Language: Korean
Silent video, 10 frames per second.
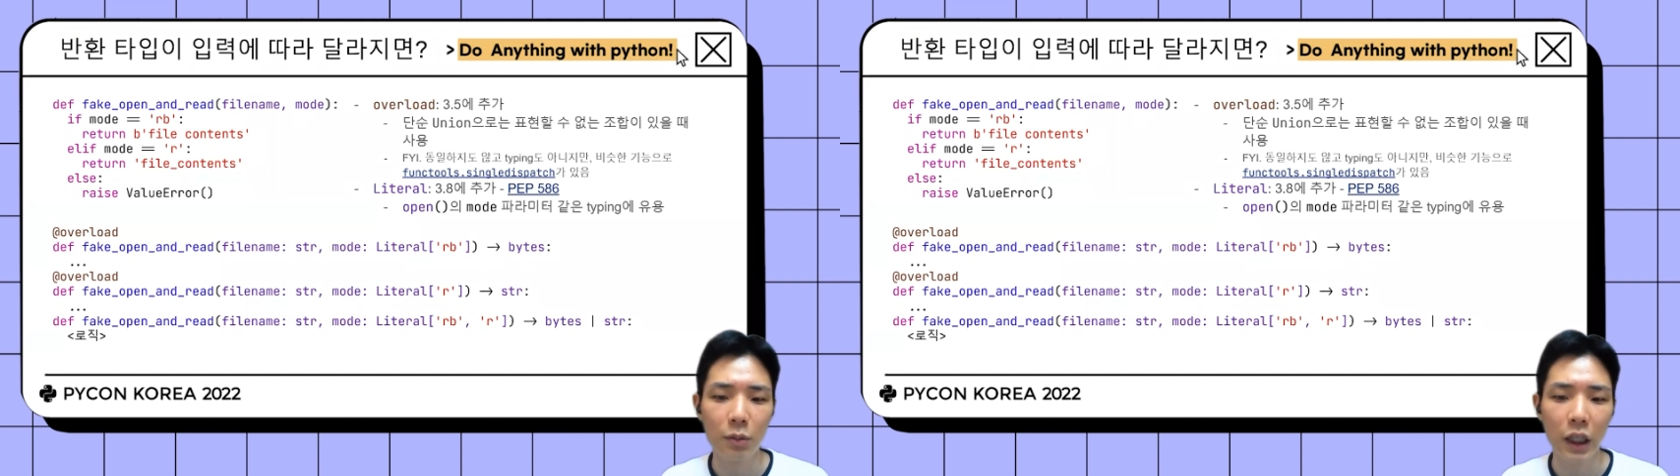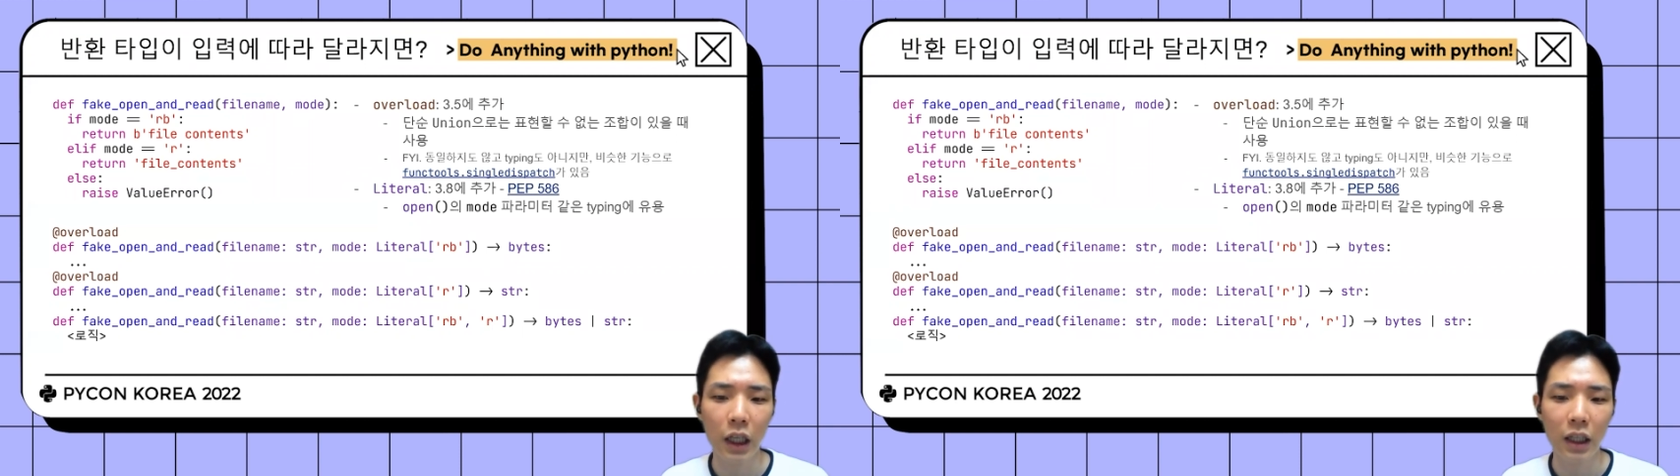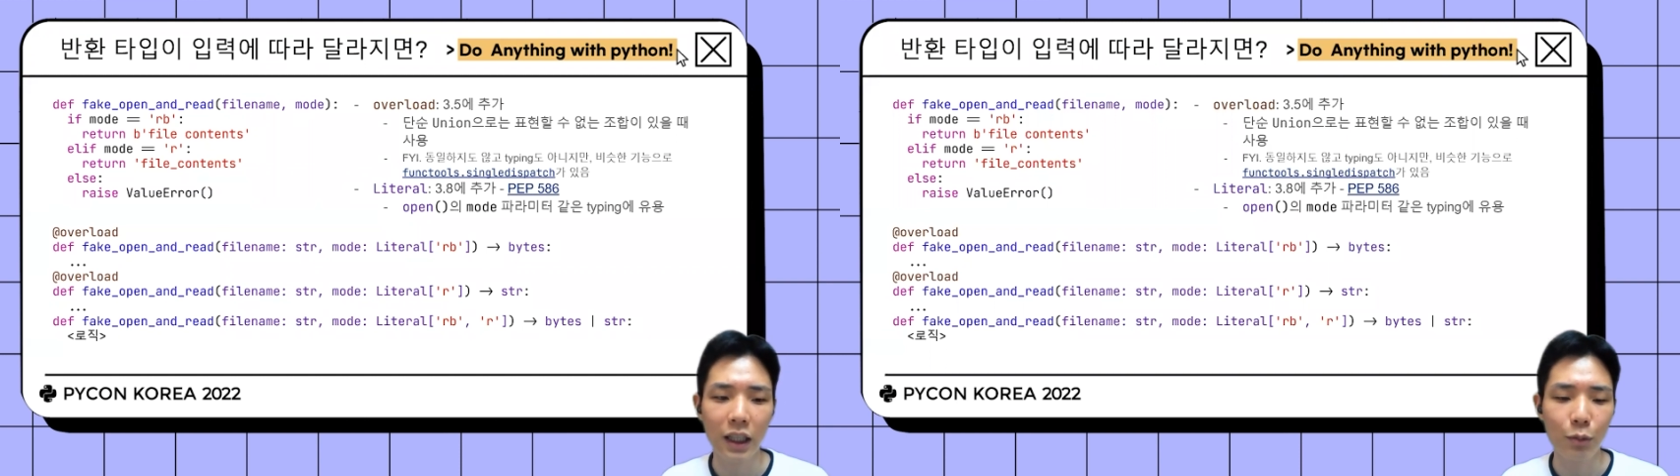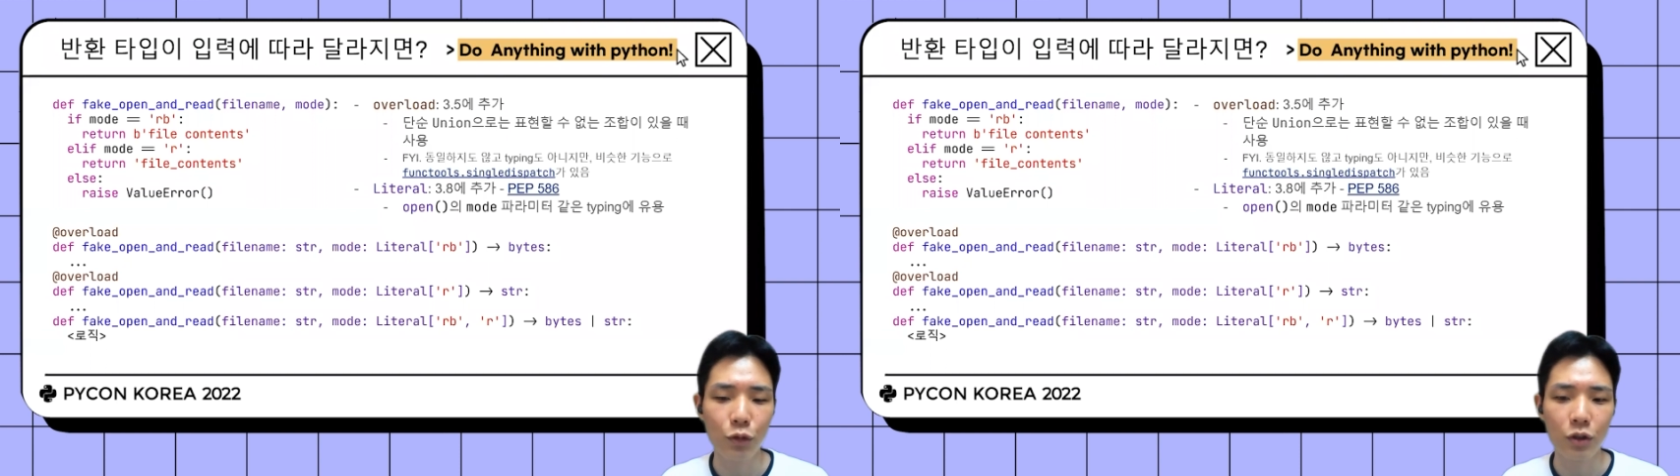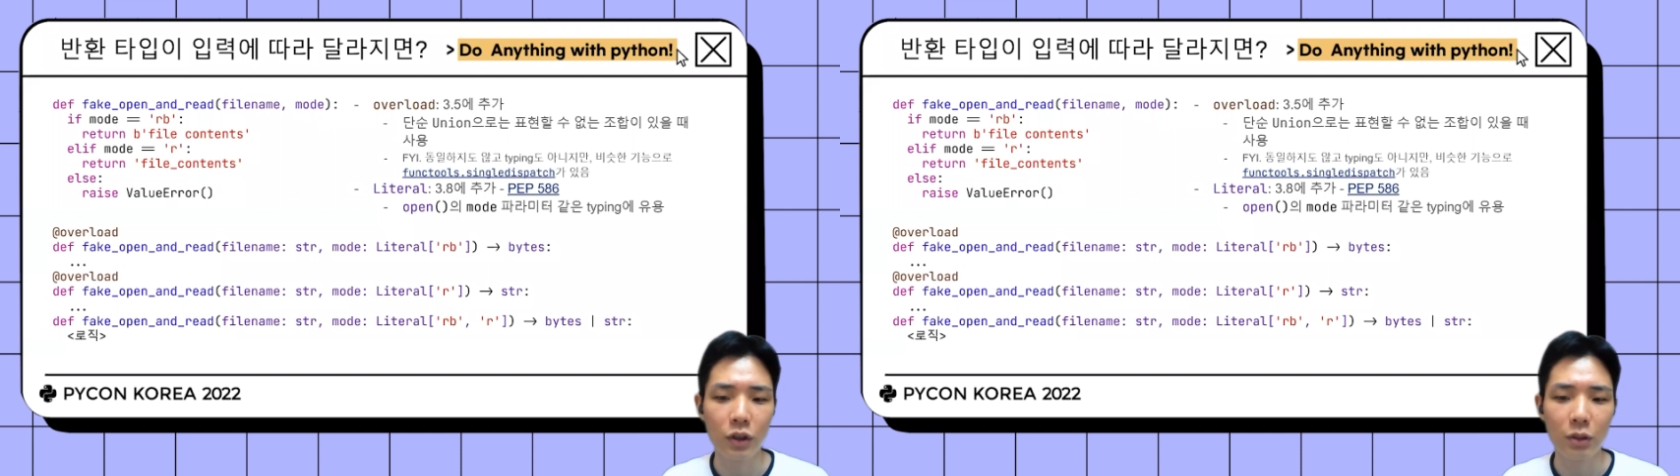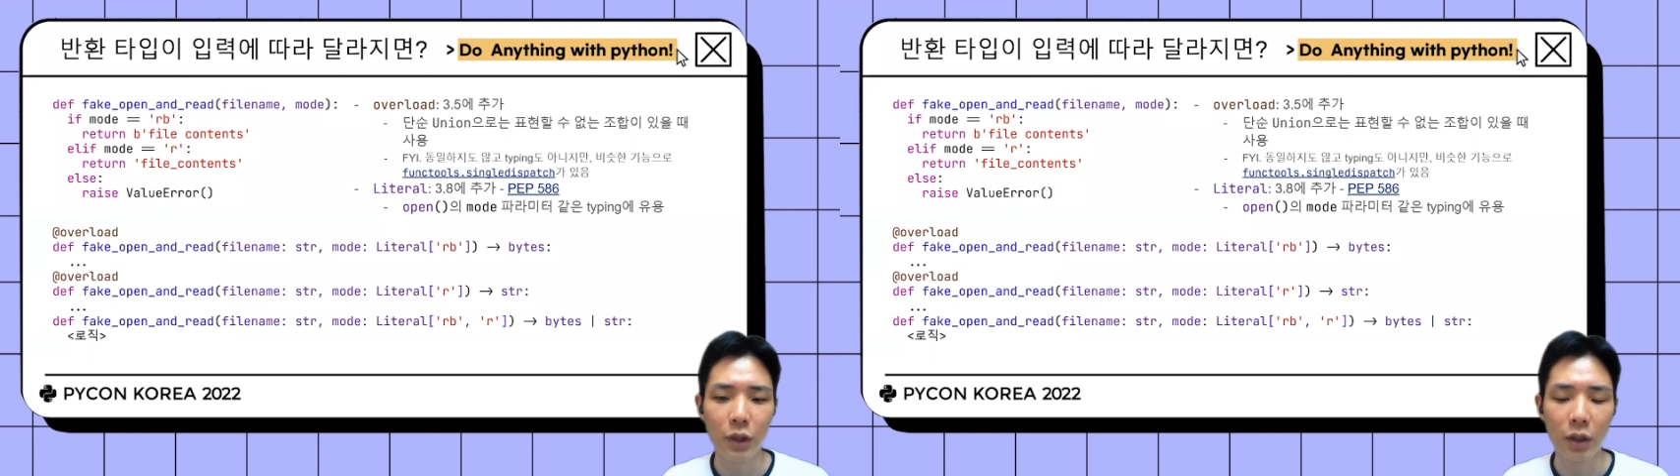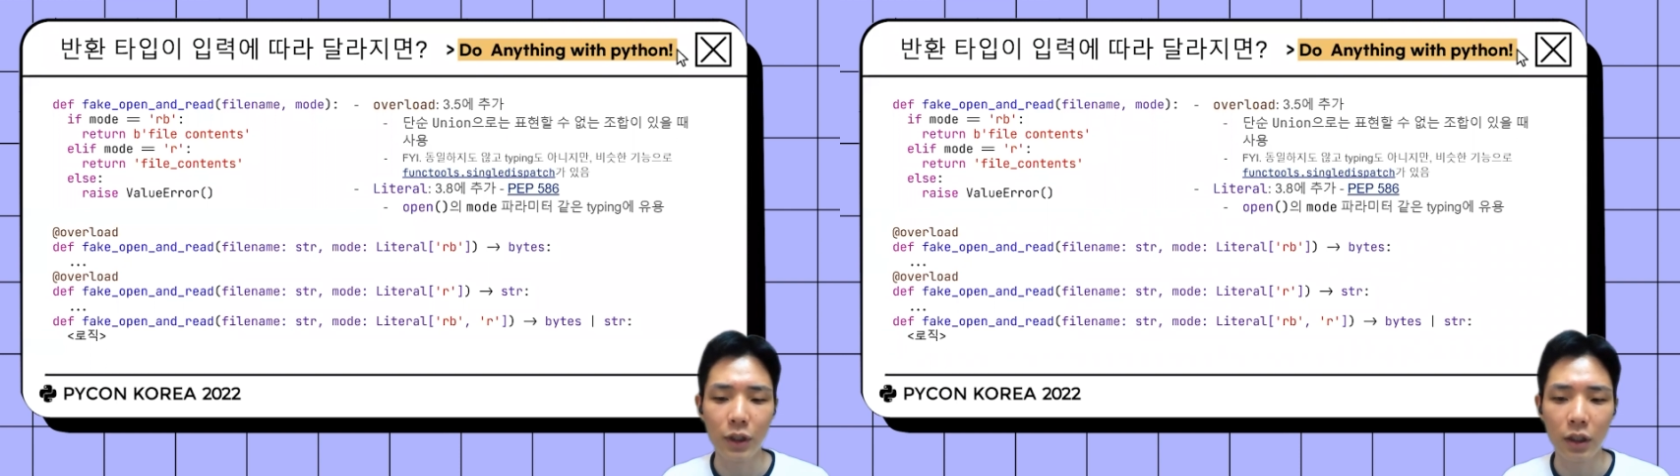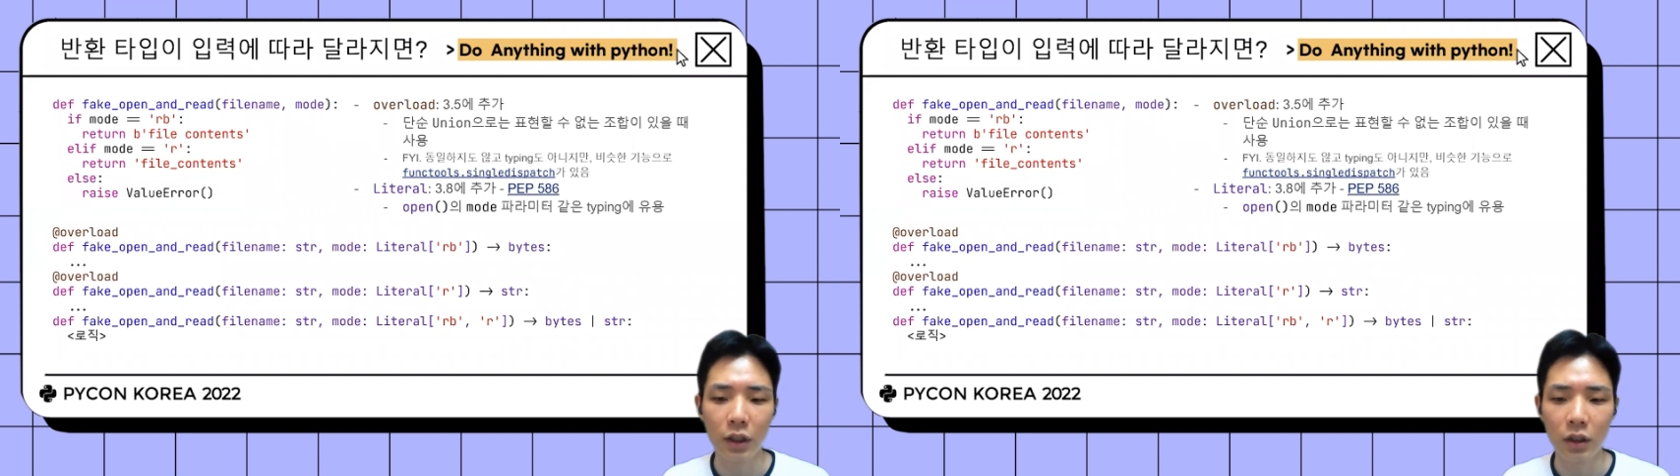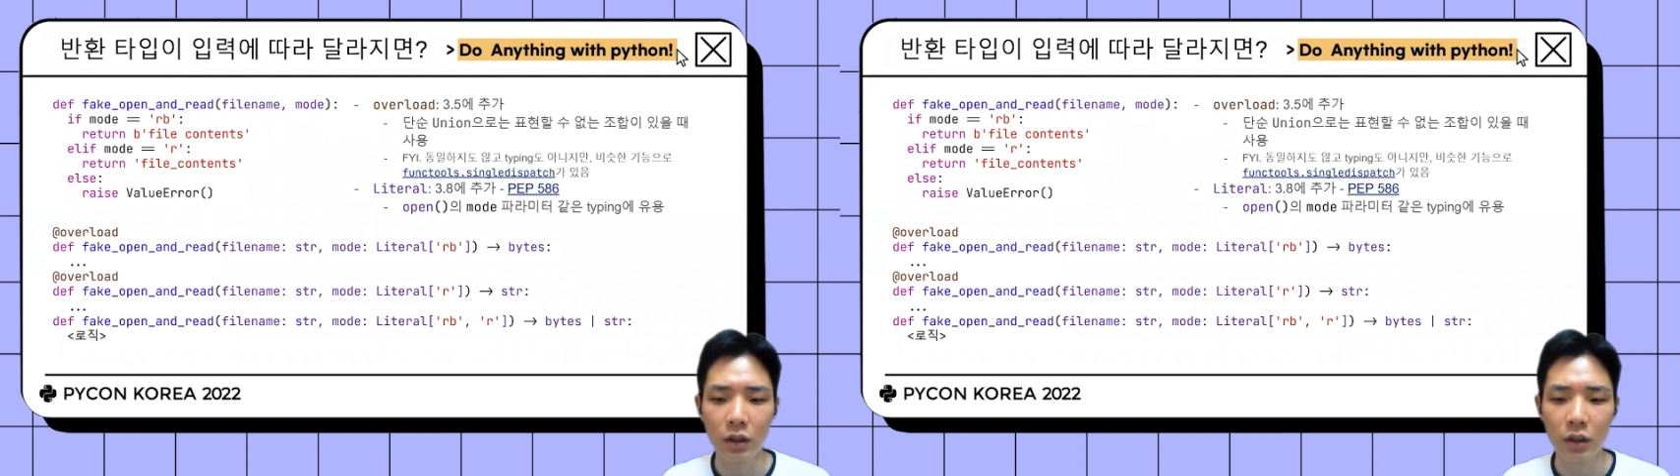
반환하는 함수를 의미합니다.